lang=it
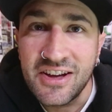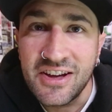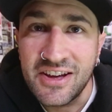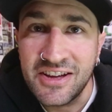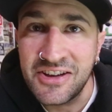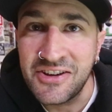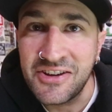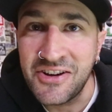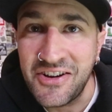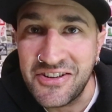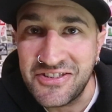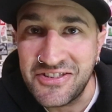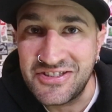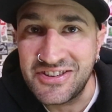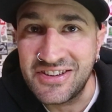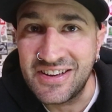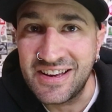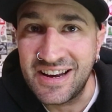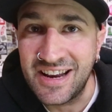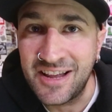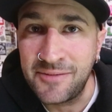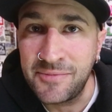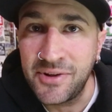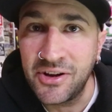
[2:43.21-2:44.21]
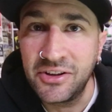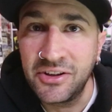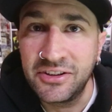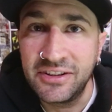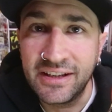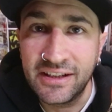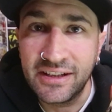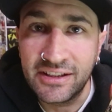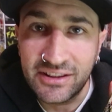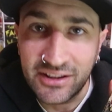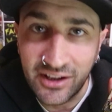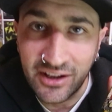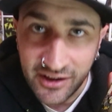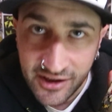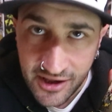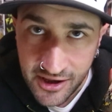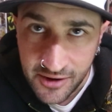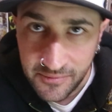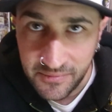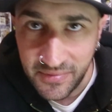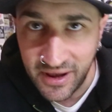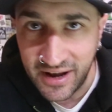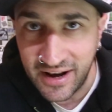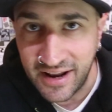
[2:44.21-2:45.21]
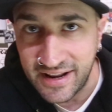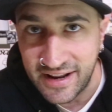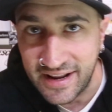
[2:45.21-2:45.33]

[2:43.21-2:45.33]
Io oggi la mia l'ho detta. Bella